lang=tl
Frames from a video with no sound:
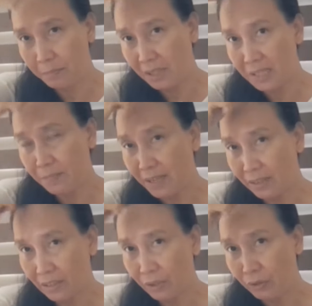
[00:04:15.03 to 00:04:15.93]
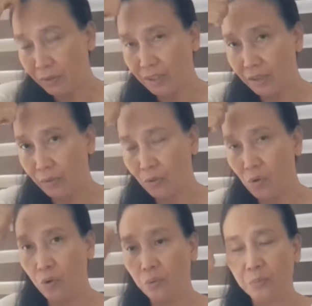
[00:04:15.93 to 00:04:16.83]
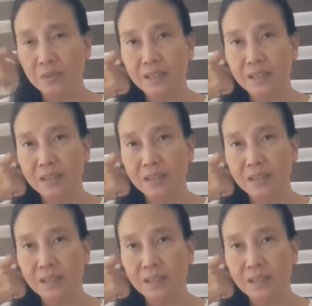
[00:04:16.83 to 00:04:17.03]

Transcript: mas better yung kinocomb.